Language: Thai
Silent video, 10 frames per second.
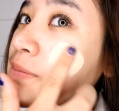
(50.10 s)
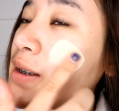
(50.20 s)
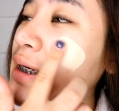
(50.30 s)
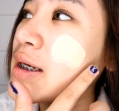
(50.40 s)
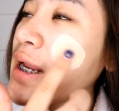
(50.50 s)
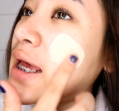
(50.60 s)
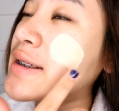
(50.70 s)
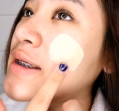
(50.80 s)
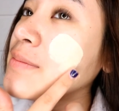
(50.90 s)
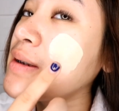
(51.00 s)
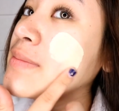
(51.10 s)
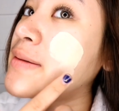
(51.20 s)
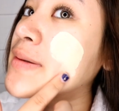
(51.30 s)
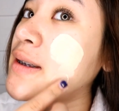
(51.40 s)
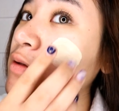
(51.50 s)
เป็นกันแดดที่มี
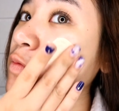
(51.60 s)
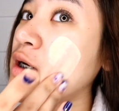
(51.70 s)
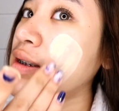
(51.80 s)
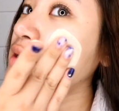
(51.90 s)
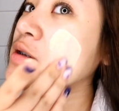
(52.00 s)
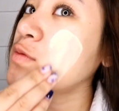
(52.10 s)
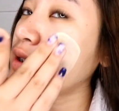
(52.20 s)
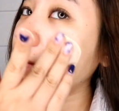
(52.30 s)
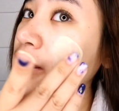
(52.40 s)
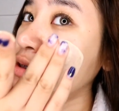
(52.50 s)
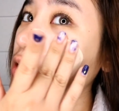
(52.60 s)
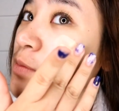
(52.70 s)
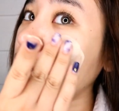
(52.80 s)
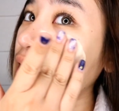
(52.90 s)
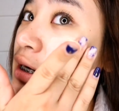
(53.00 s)
บีบีด้วย ซึ่งตัวเนี้ยทิงชอ
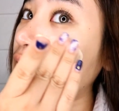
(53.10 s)
บมาก